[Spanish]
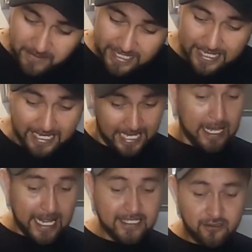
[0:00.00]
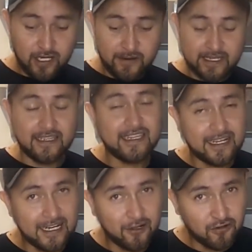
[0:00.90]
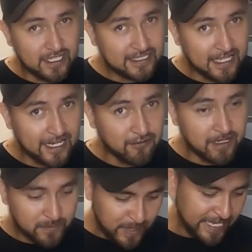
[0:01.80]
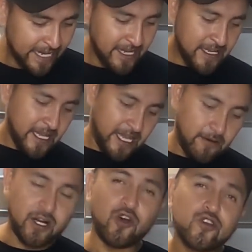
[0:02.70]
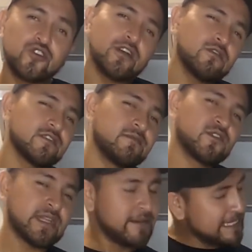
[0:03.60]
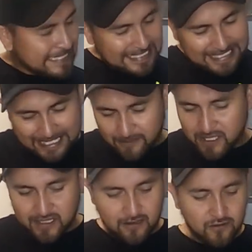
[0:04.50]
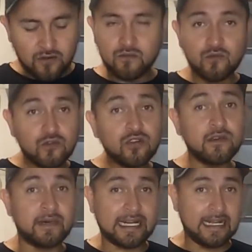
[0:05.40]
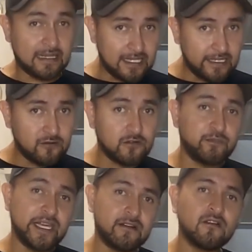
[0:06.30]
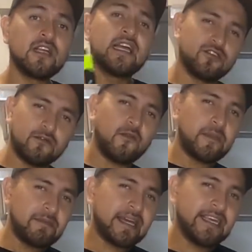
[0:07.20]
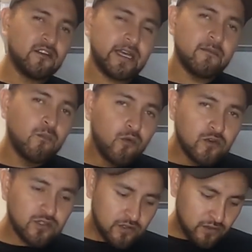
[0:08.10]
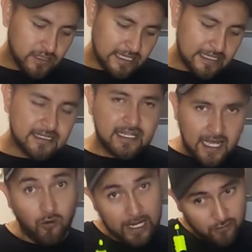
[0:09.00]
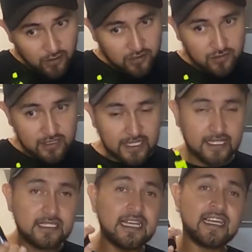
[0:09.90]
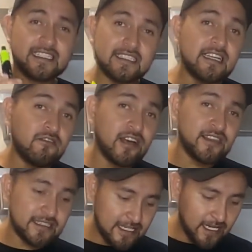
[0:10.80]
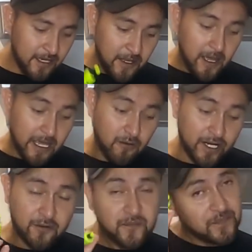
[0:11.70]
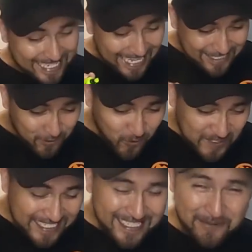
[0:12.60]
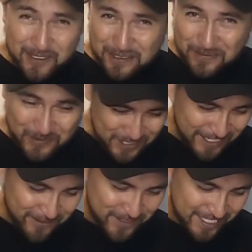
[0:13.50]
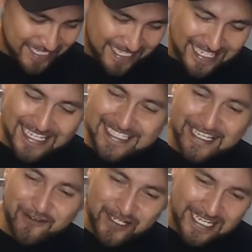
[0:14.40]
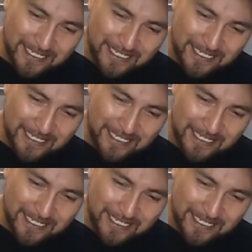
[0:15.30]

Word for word: llama La historia verdadera de la conquista de la Nueva España. Y bueno, yo en los libros la verdad, sinceramente no soy mucho de marcar textos, pero yo me imagino que muchos de ustedes o algunos de ustedes sí lo han de hacer. Y bueno, de las cosas que me dio mucha curiosidad es que con